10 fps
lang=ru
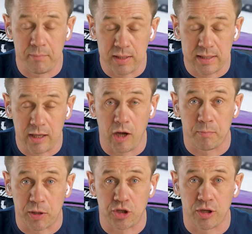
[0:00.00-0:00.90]
объясняю
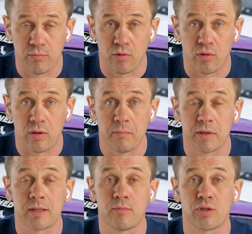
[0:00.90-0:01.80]
почему.
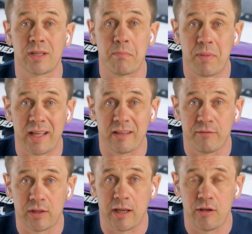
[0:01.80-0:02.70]
Потому что банк
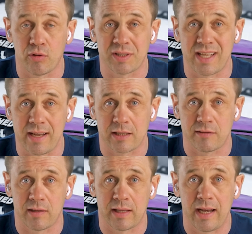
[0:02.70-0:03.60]
выдает
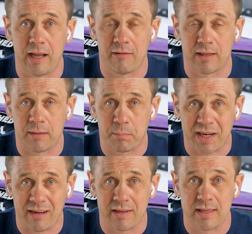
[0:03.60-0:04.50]
средства
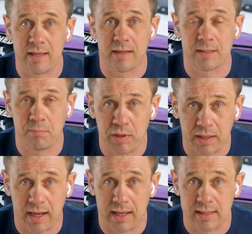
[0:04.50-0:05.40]
налево-направо, не
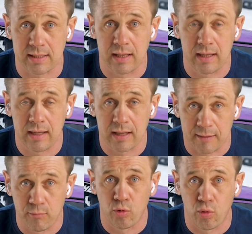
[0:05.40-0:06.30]
разбираясь
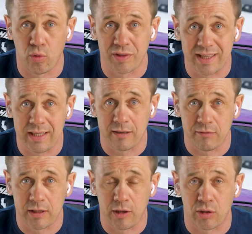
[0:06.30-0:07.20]
кому он их
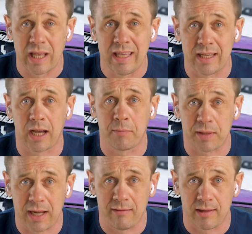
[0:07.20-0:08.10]
выдает. И, как
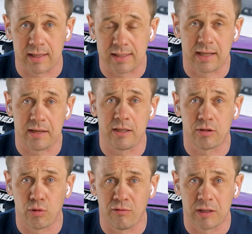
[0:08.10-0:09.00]
правило,
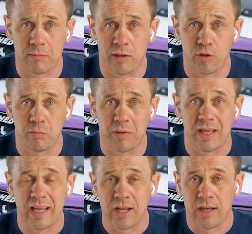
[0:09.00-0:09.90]
закредитованными
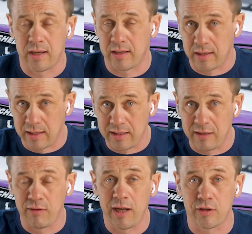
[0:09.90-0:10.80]
людьми э,
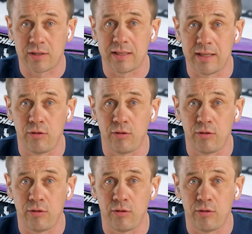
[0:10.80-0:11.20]
являются те